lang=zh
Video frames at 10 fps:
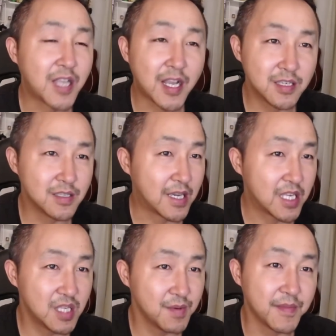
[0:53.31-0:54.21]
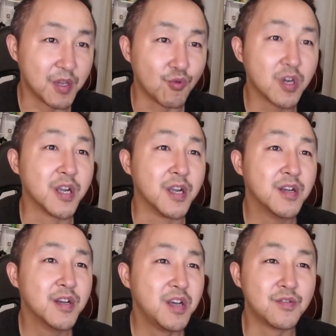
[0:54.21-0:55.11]
他制裁四名美国人。
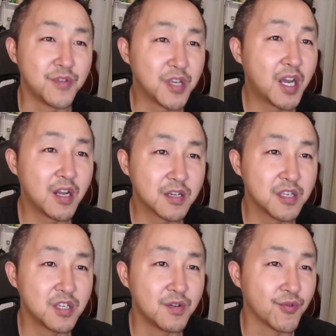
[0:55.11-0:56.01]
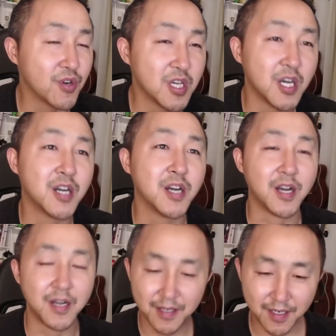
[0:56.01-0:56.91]
我一看到这个新闻，我就乐呵了，